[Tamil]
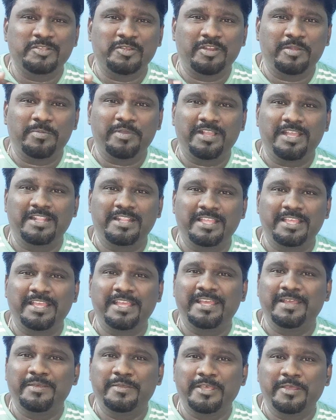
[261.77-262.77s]
ஸோ நமக்கு அந்த
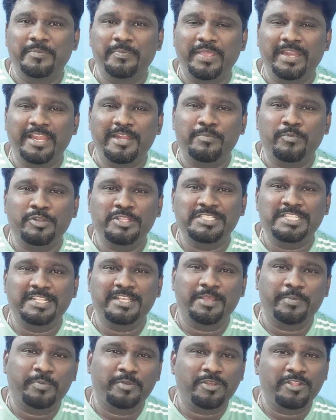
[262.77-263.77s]
பீரியட்
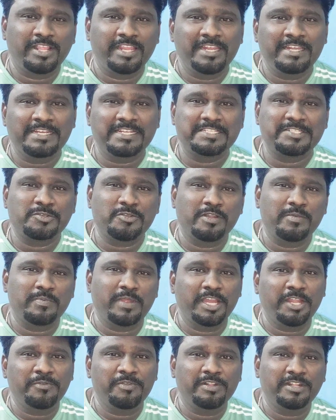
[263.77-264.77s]
முடிஞ்சதுக்கப்புறம் அந்த இன்ட்ரெஸ்ட்டோட
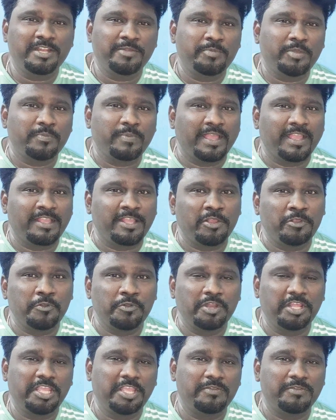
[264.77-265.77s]
மணி வந்து நம்ம பேங்க்
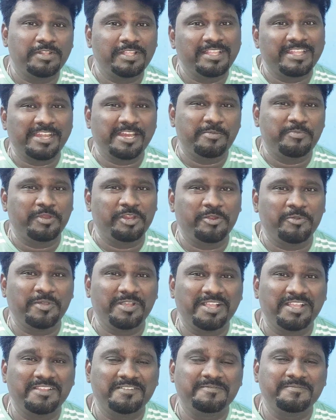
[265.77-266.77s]
அக்கௌண்ட்டுக்கே வந்து கிரெடிட்
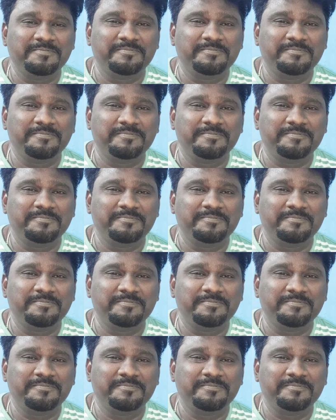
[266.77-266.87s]
பண்ணிடுவாங்க